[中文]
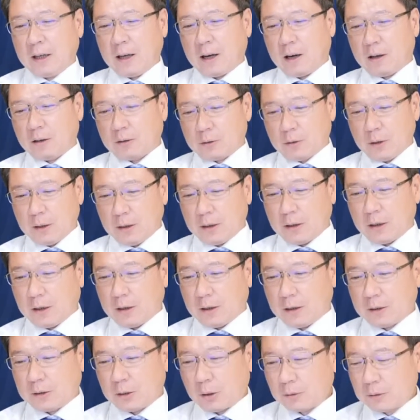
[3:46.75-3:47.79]
好，所以
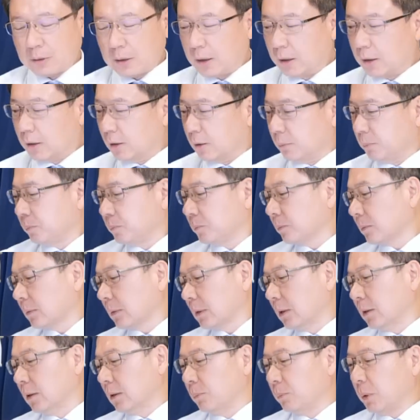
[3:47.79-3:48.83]
呃，从这个
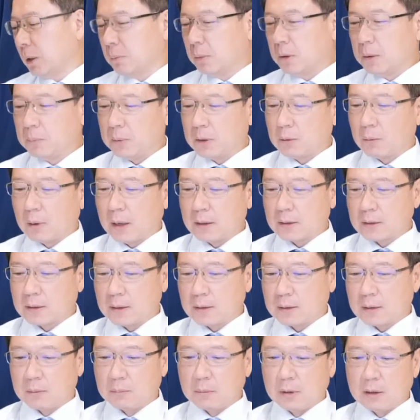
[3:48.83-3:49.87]
呃 B B B Y
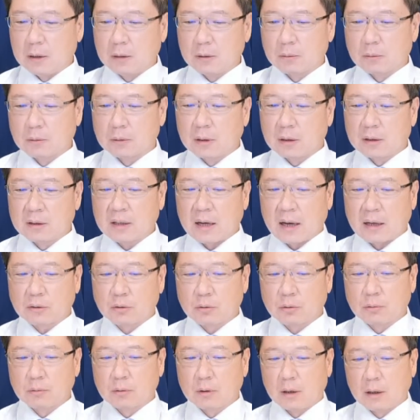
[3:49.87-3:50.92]
这次民营股的下
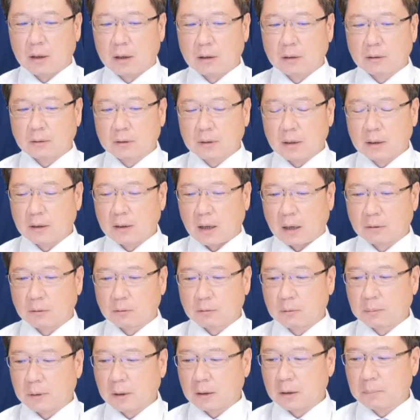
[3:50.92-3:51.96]
挫哈，这档
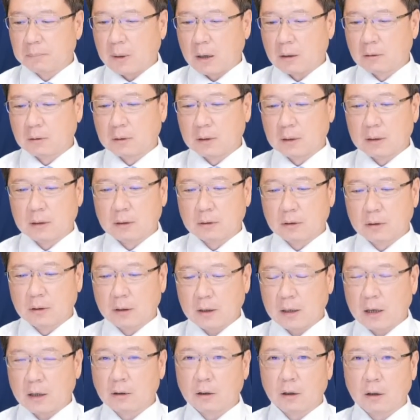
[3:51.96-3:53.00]
股票的暴跌，你就可以
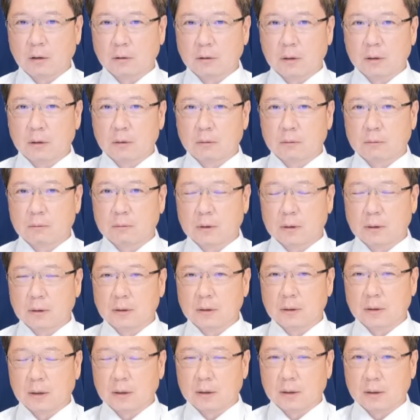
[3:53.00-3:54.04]
看到这个股
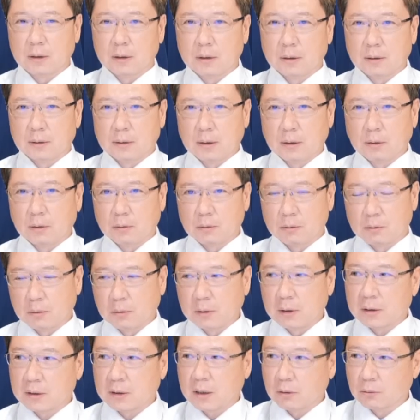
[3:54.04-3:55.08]
市的这种所
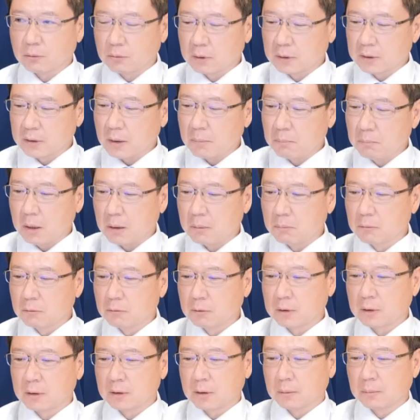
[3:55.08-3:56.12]
谓的炒作真面
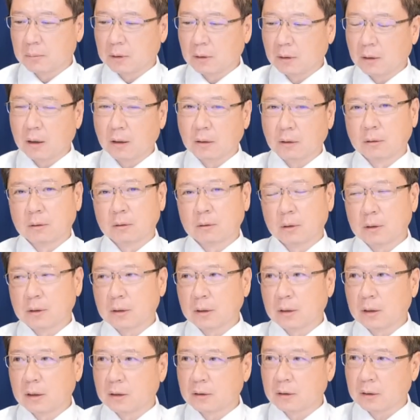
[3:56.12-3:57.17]
目是什么哈。所以
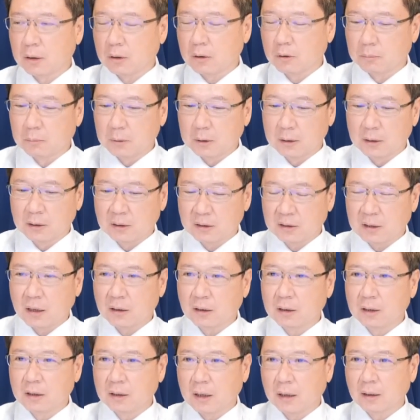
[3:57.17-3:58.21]
这个也是给我们一
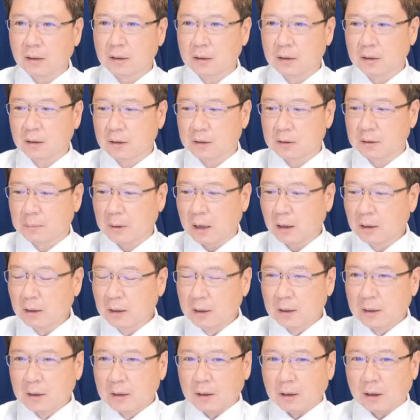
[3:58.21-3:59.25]
上了一堂课了，是吧？
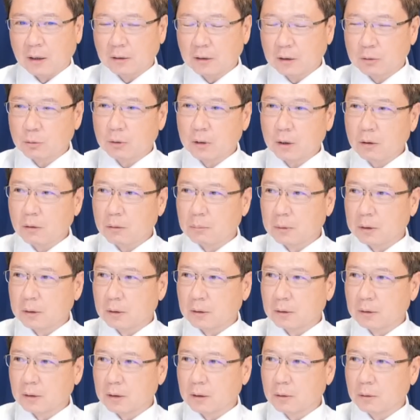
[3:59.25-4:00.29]
哦，那昨天我们
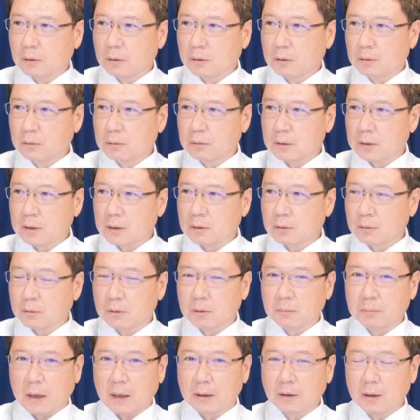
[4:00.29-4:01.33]
有那个 UC
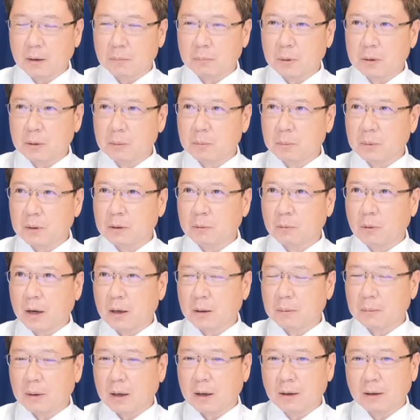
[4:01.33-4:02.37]
说买到 b b
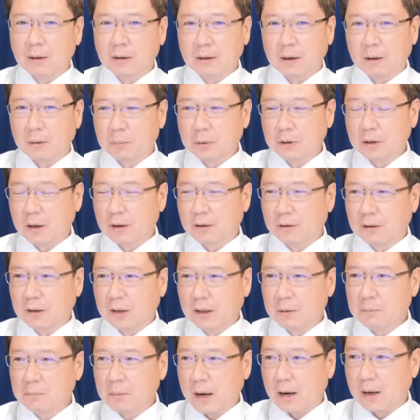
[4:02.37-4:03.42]
y 嘛？哦，不知道
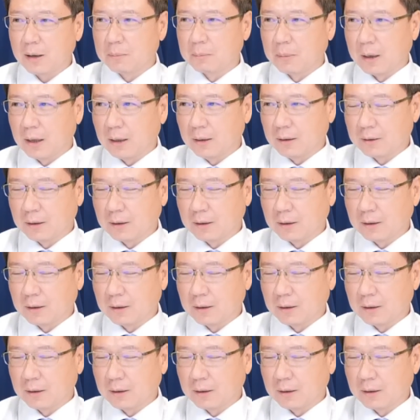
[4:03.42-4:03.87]
您卖了没？